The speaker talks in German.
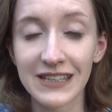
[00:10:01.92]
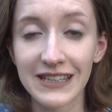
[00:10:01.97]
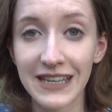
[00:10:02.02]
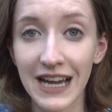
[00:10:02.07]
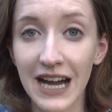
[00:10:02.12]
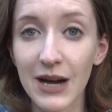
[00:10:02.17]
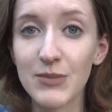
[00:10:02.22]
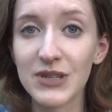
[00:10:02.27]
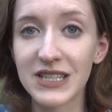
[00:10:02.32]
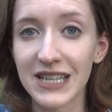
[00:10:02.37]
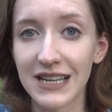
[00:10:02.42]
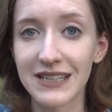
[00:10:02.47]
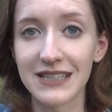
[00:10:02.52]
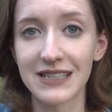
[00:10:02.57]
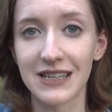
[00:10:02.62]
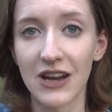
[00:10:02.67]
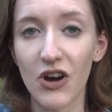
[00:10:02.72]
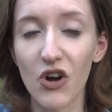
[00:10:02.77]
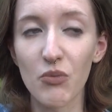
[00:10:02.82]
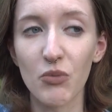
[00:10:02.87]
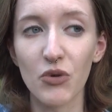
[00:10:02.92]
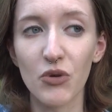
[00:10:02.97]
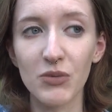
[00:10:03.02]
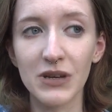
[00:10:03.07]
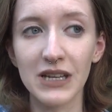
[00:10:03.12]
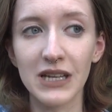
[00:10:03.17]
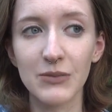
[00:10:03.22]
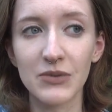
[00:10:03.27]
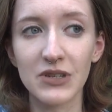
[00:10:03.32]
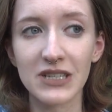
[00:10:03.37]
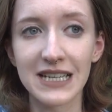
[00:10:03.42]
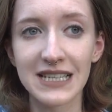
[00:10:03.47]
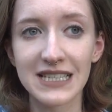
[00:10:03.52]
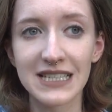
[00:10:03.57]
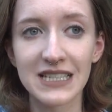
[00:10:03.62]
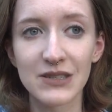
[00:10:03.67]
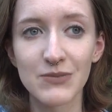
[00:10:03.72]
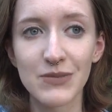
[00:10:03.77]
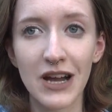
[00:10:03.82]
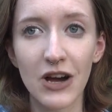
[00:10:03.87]
damit hatte ich auch Probleme. Das
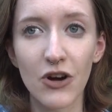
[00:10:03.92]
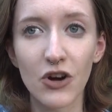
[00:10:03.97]
ist mir